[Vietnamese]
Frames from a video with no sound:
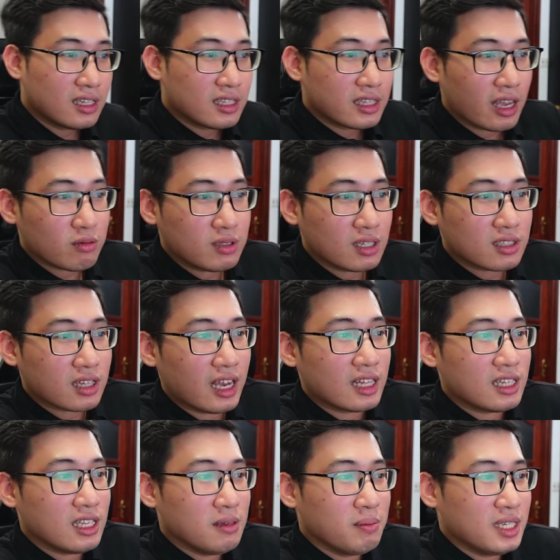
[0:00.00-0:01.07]
Theo thực tế
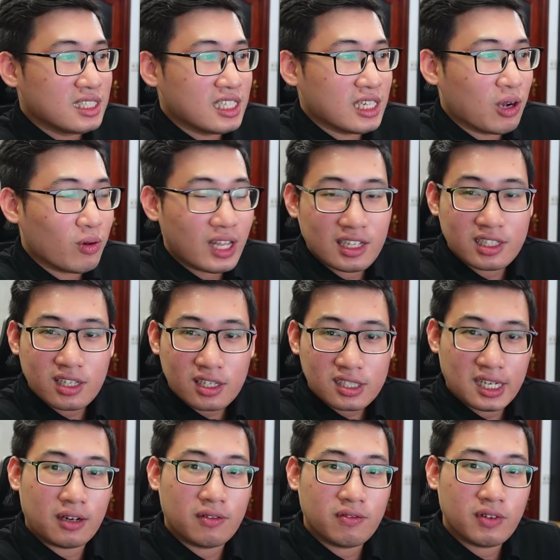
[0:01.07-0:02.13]
thì mình chỉ có thể chắc
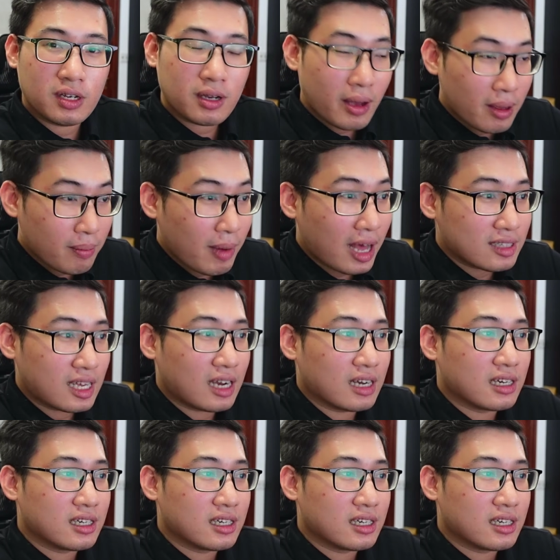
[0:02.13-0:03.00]
chắn với các bạn rằng